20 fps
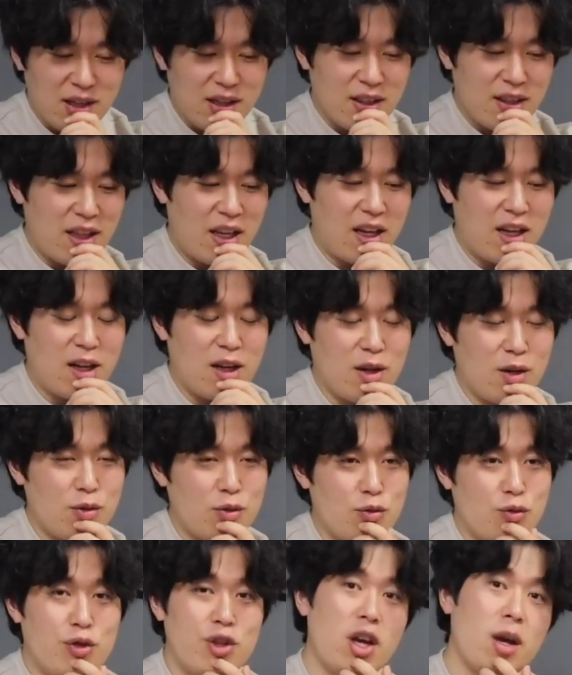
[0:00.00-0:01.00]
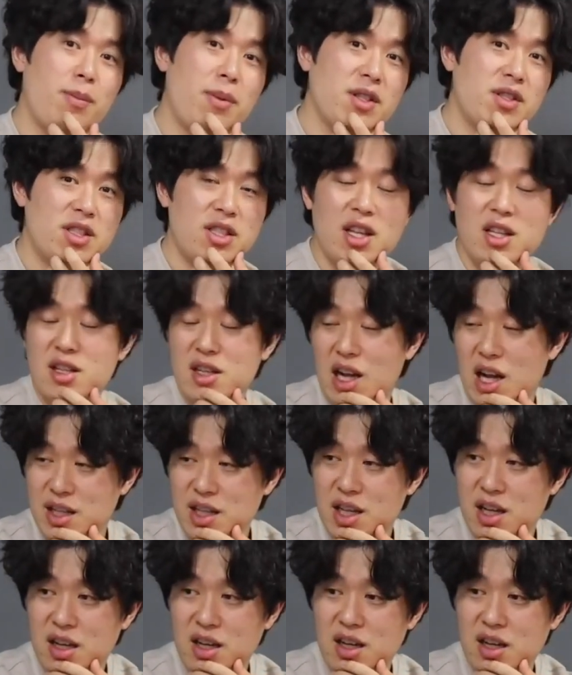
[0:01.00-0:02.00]
나 우리 아빠 친아들
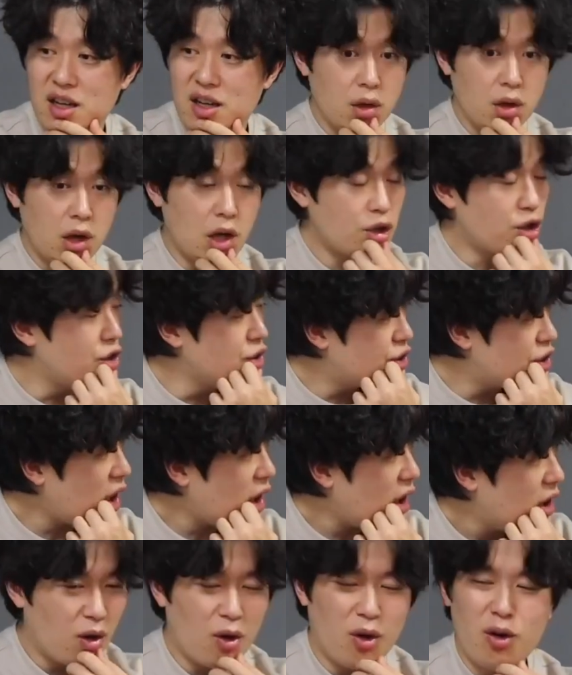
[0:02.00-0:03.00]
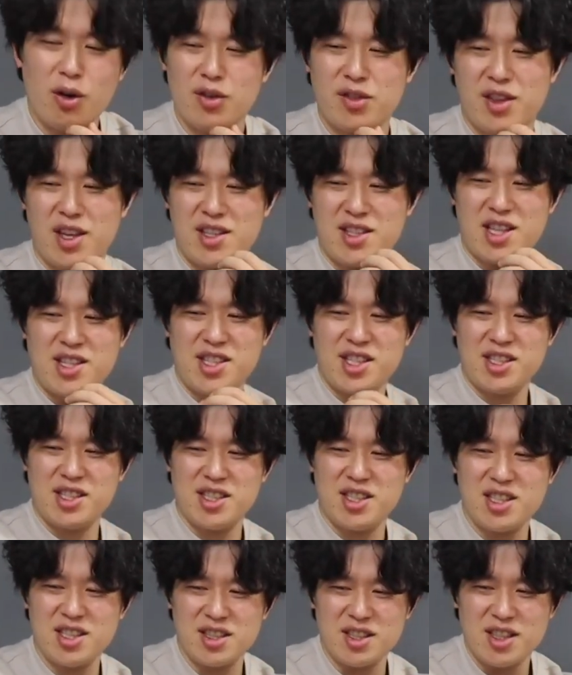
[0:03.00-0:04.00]
아니야. 아 진짜? 어 나
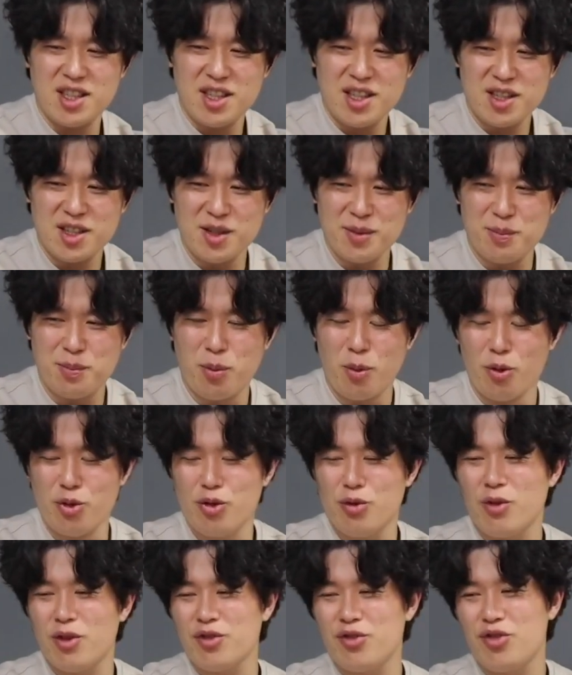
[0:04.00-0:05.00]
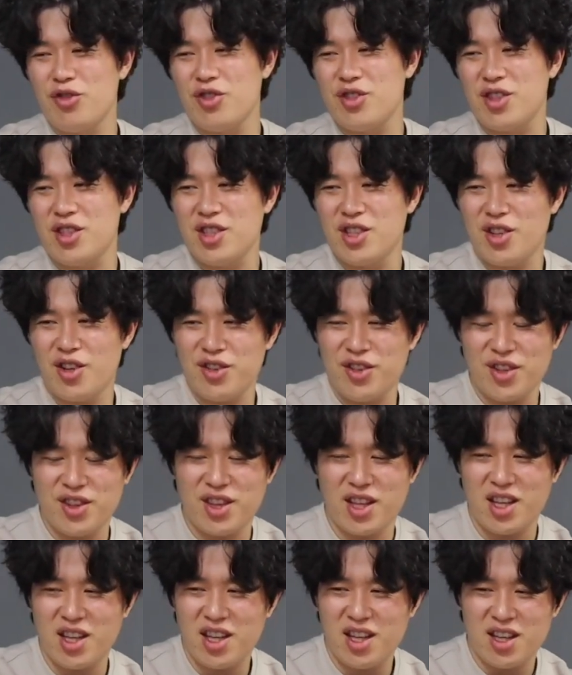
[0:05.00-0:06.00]
사실은 그 보육원
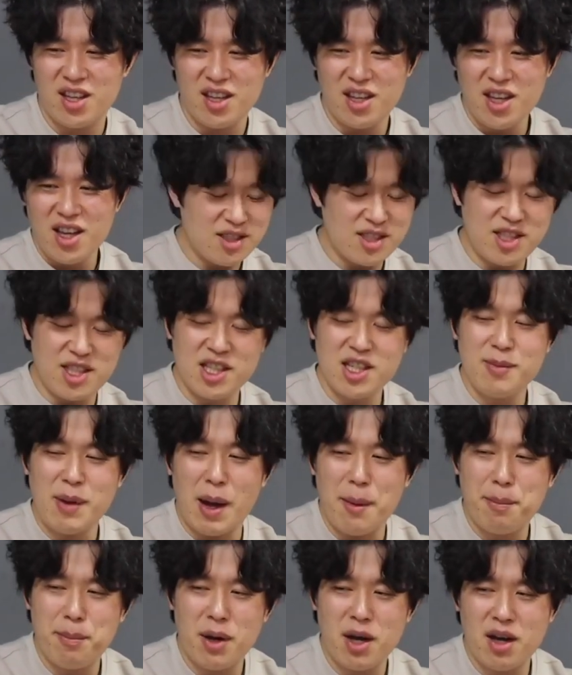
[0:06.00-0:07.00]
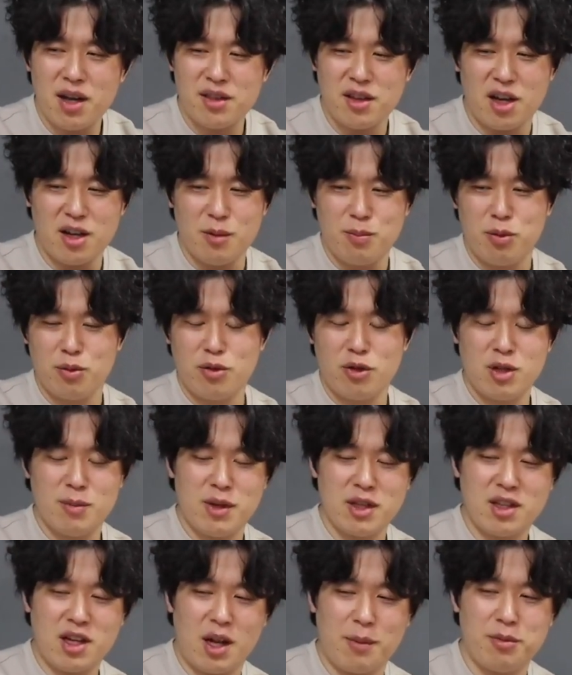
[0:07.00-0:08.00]
출신이었는데 지금 아빠가 나를
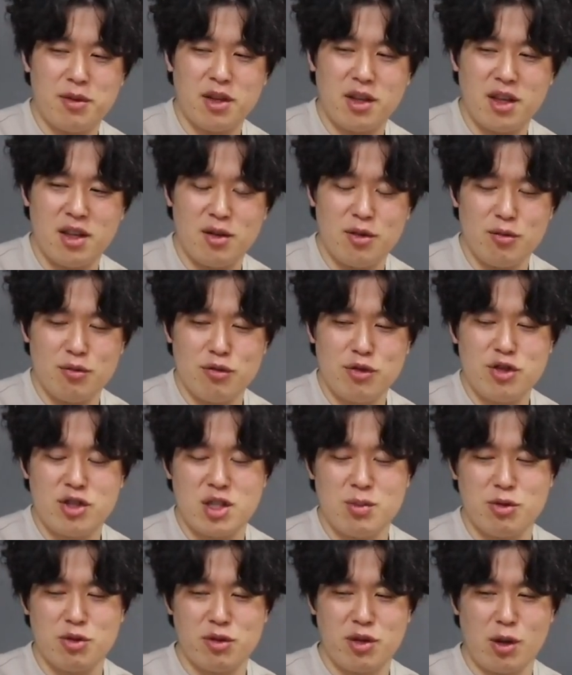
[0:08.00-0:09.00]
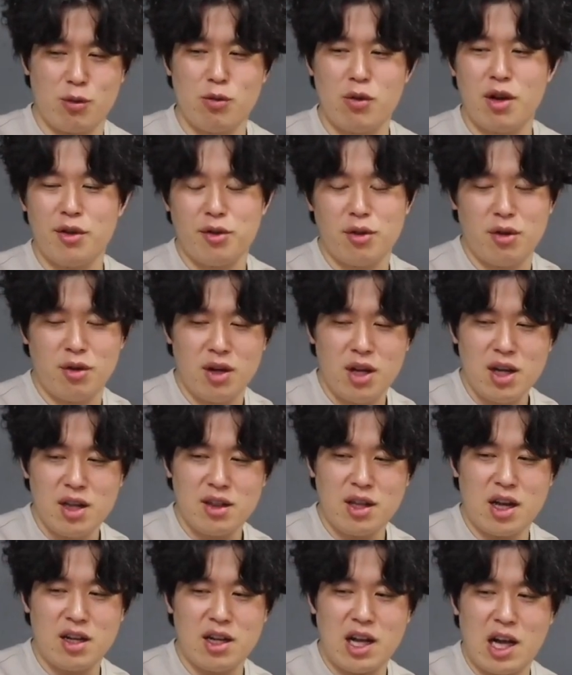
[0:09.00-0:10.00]
보더니만 갑자기 우리 집으로 데리고 가서
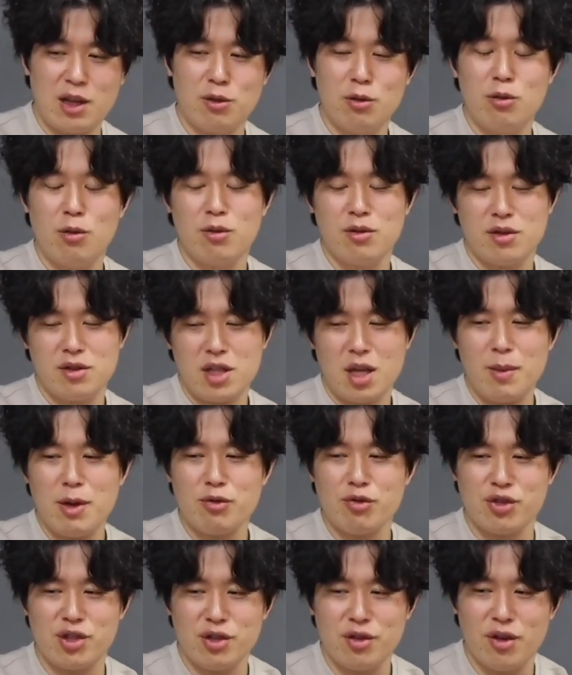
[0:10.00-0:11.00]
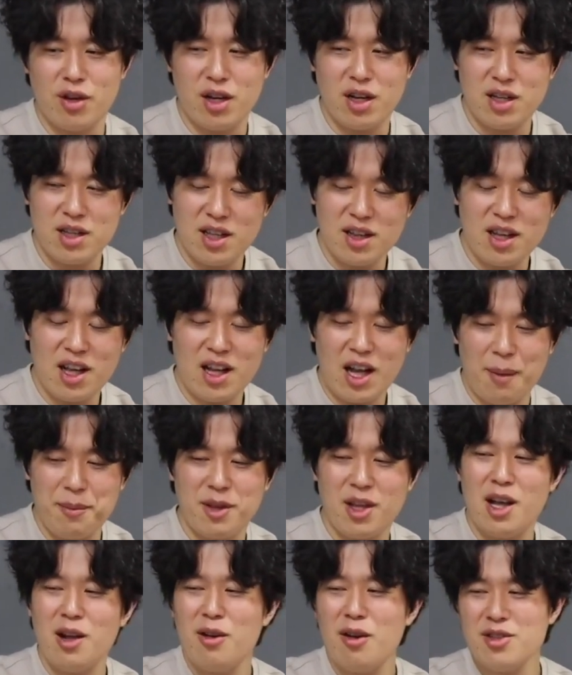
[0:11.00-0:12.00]
나를 아들로 삼아 주신 거야. 그냥
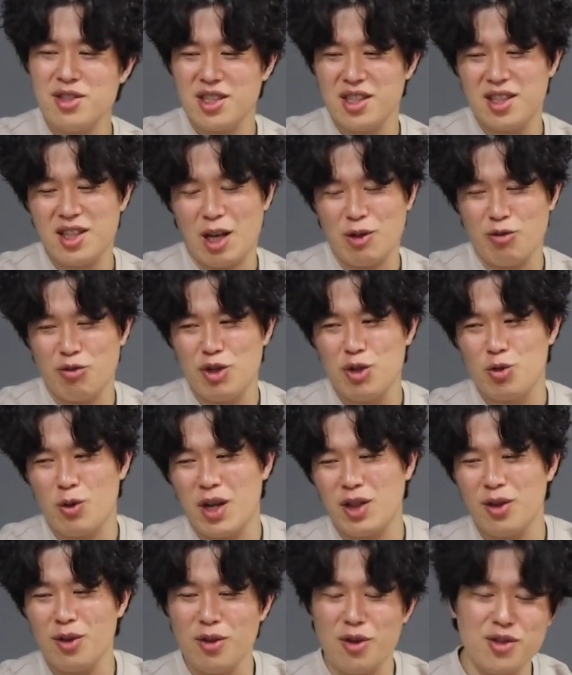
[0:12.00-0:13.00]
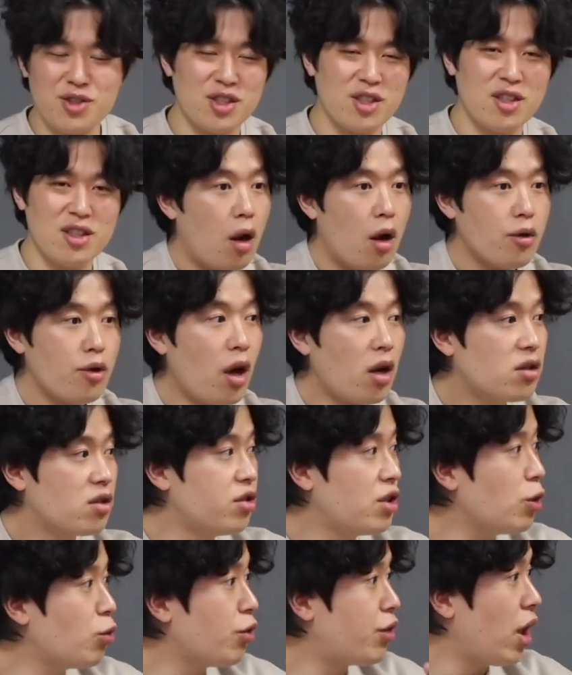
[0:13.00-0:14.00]
감사한 거지. 나도 운이 좋았던 거지. 야
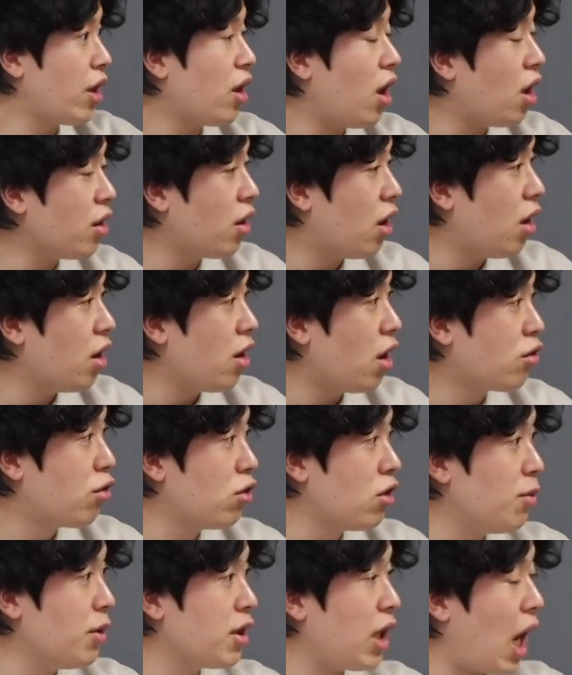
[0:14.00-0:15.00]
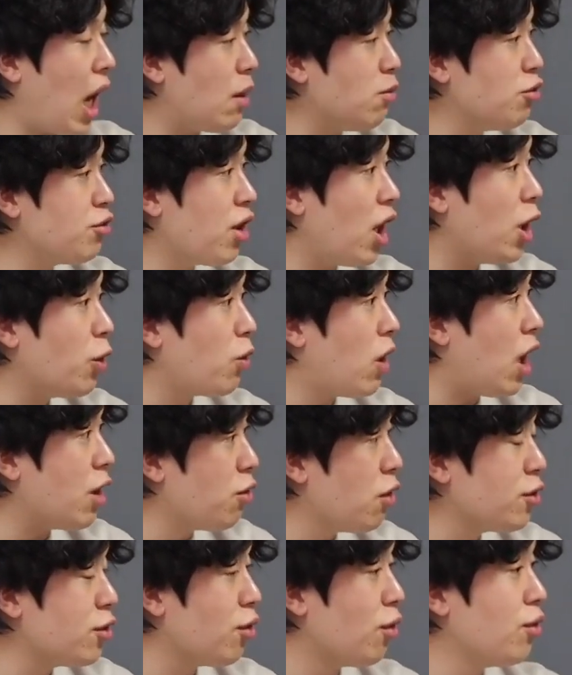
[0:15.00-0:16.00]
그게 더 대단하다. 야 그러면 아무 사이도
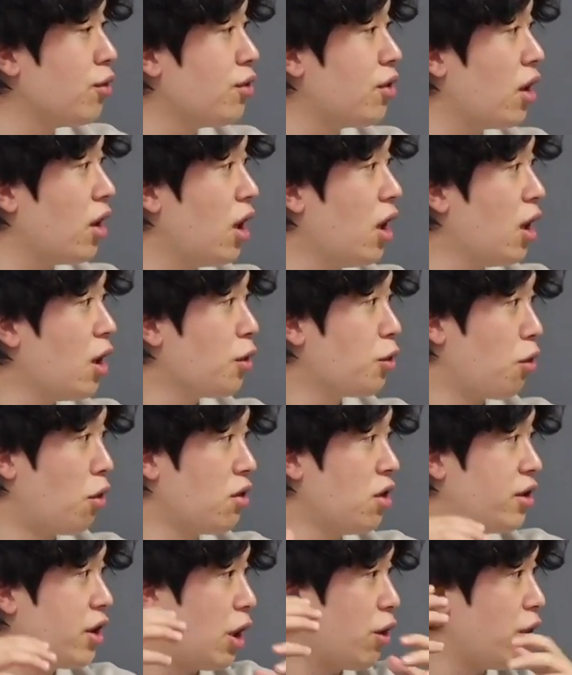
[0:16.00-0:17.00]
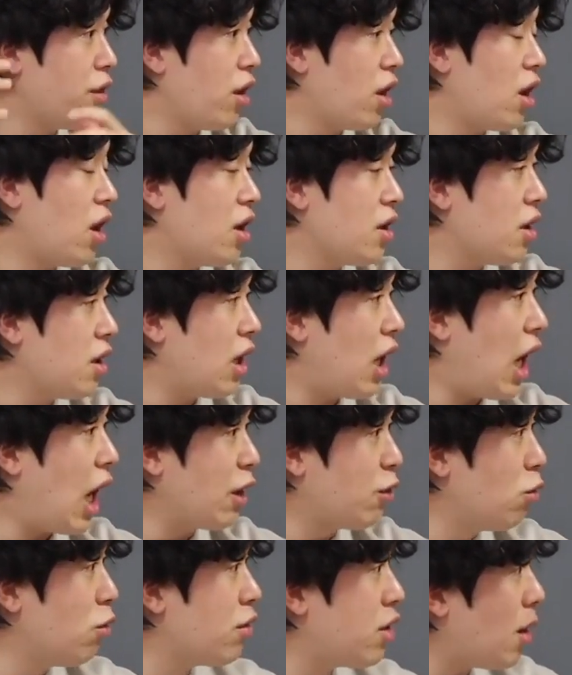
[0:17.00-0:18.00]
아니었었는데 너를 데려다가
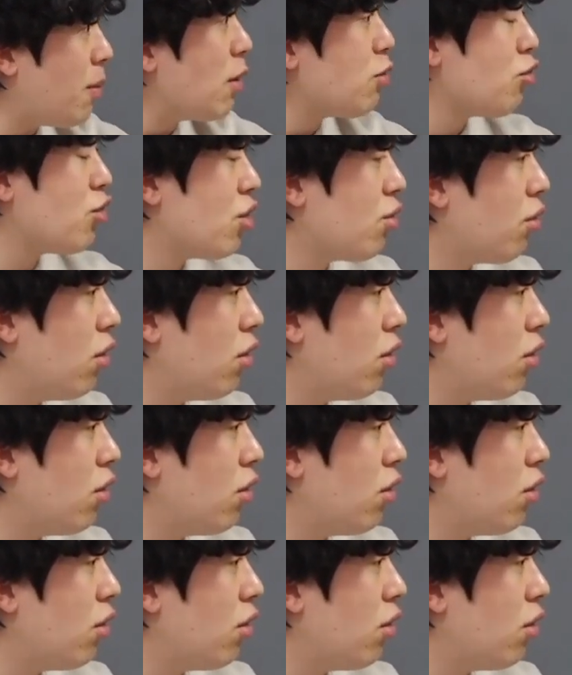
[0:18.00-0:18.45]
아들로 삼아 주신